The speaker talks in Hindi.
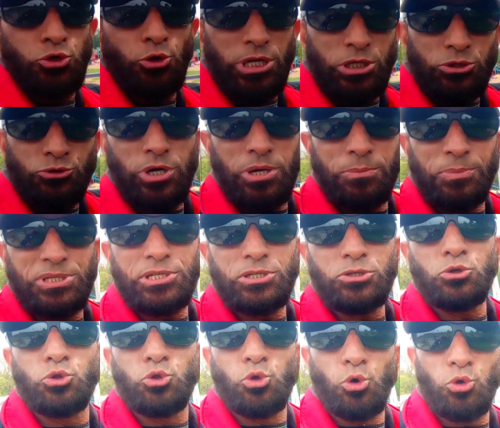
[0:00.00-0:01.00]
छोटे छोटे बच्चे
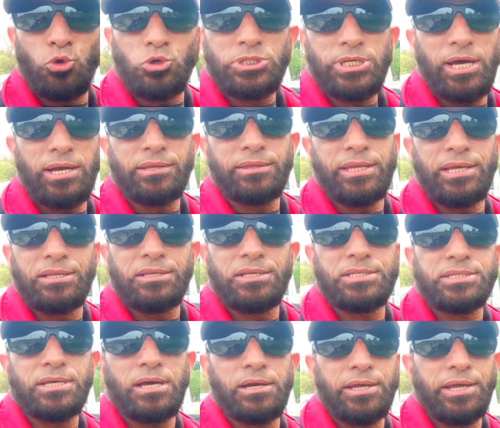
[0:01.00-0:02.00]
जो दो दो साल तीन तीन
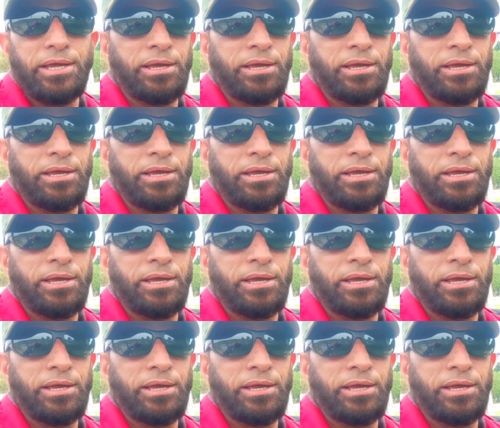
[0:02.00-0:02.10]
साल